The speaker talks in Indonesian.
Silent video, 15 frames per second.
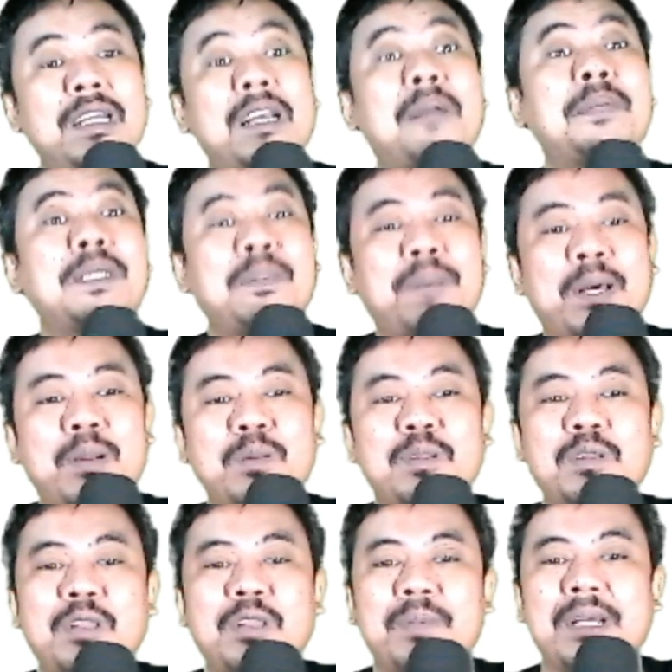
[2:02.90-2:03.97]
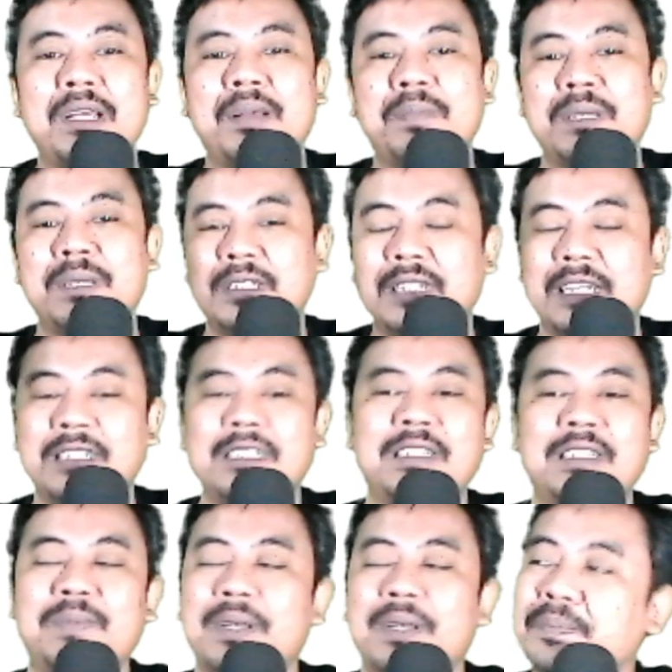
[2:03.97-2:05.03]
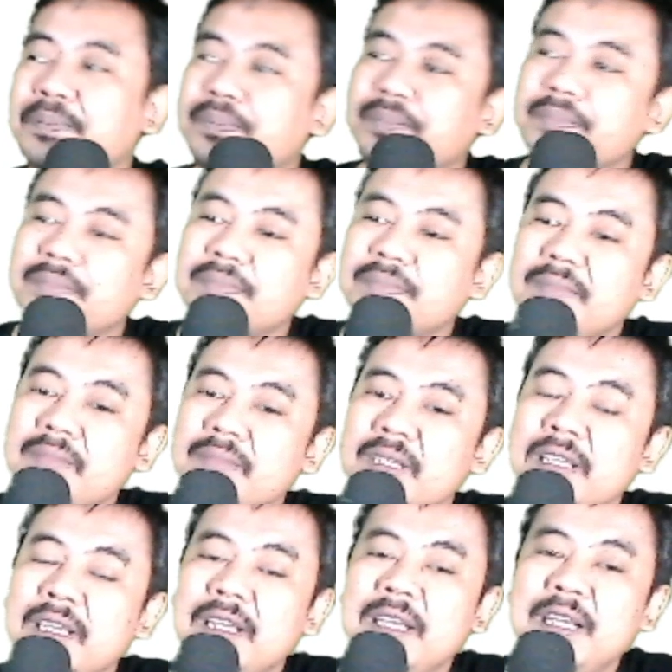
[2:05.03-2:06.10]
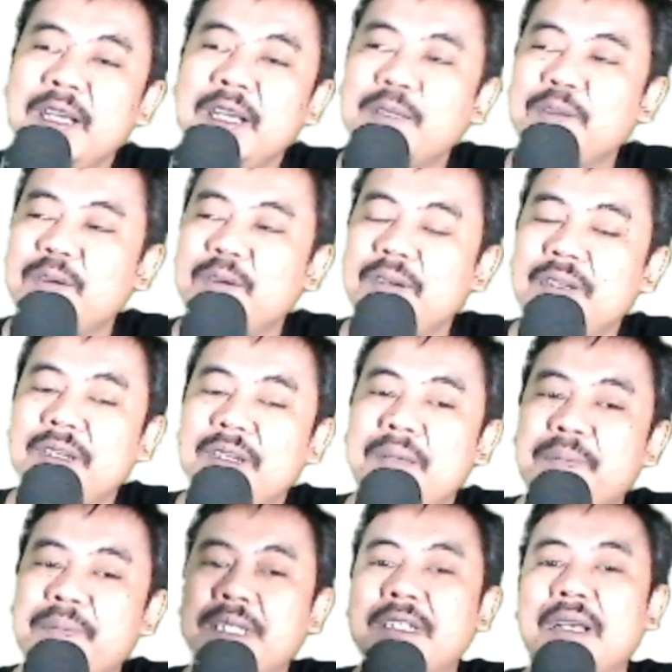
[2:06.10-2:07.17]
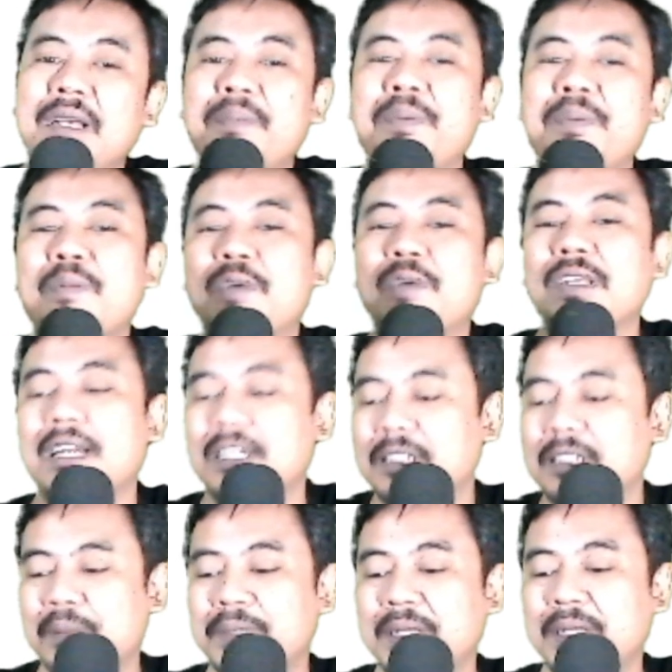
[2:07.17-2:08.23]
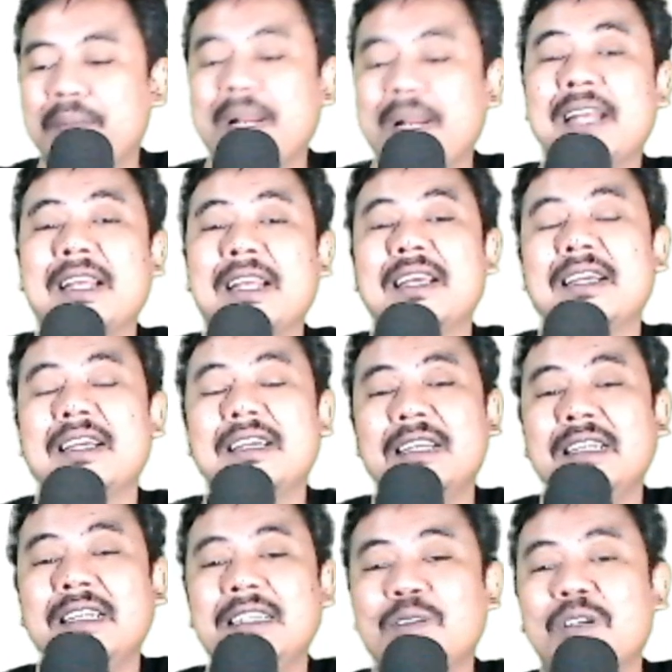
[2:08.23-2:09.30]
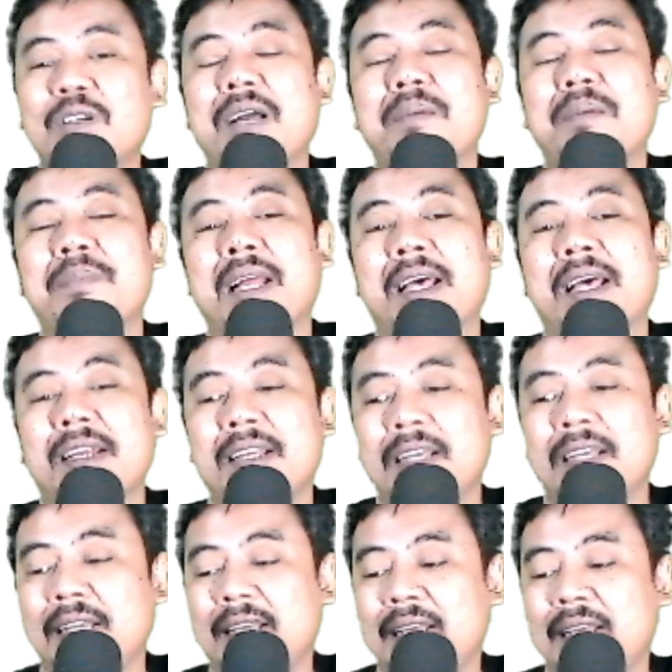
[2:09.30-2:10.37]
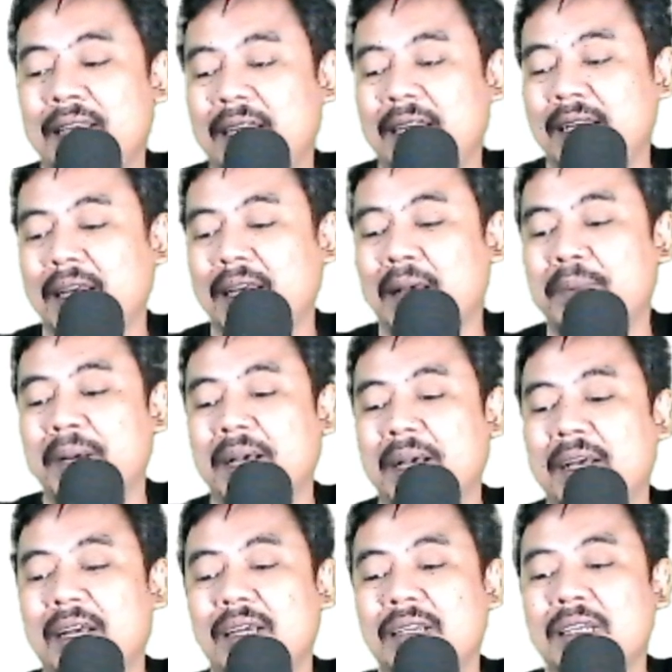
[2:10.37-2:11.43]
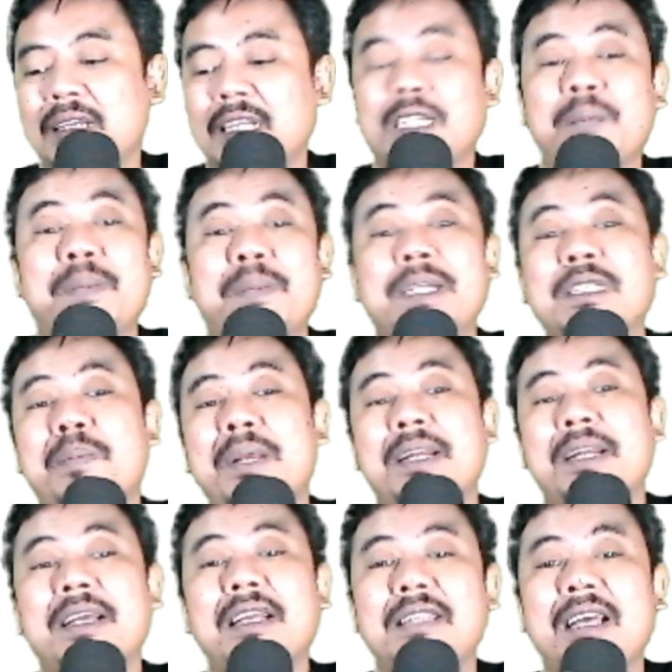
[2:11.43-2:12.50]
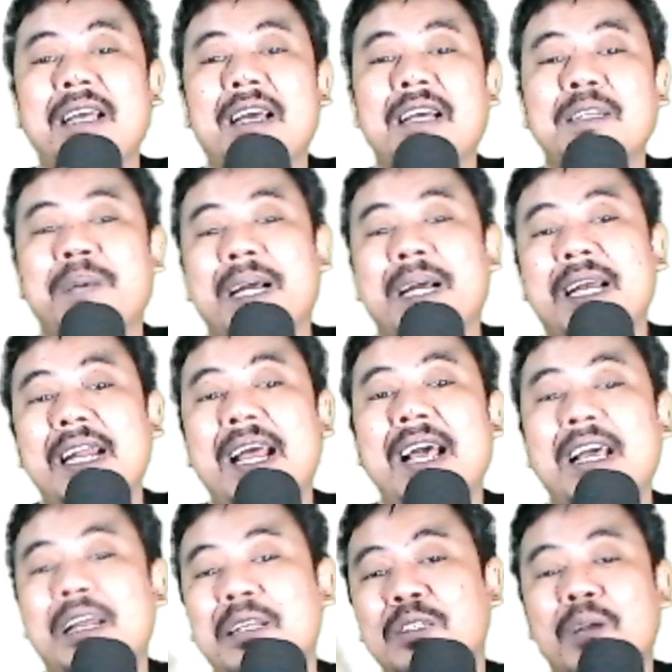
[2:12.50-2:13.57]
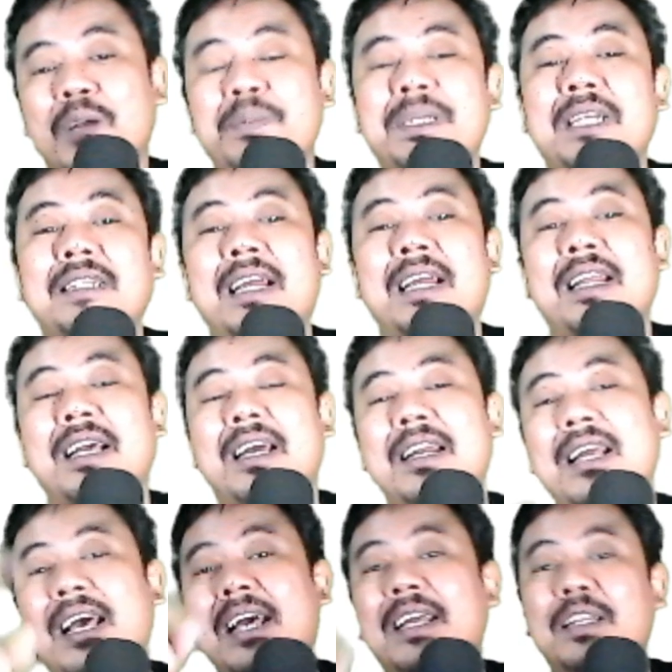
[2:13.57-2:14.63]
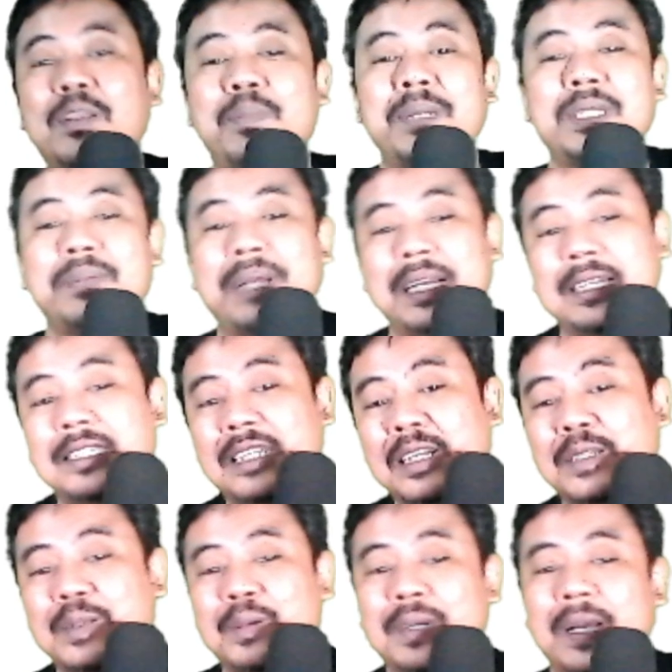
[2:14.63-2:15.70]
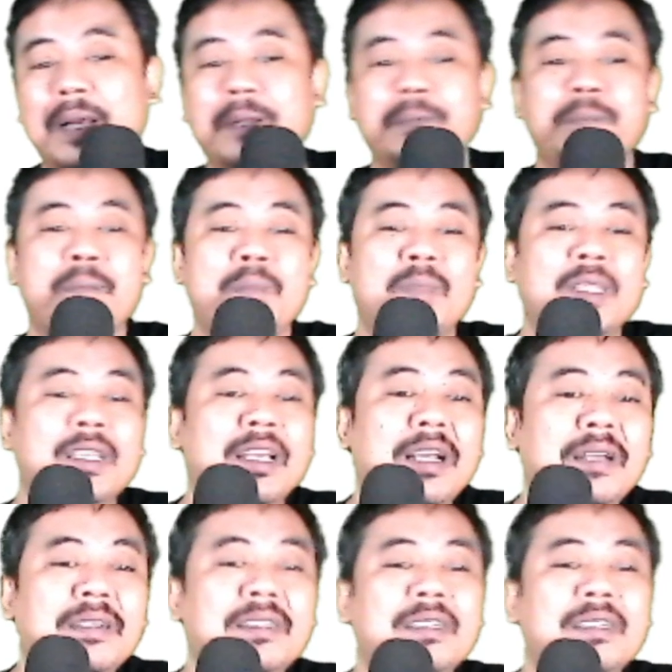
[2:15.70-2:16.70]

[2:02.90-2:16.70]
yang masih baru terutama yang masih sensitif ya itu bisa bermuatan listrik bisa menarik ini juga menarik apa serpihan-serpihan kertas bahkan air juga bisa tarik karena air itu bersifat listrik juga ya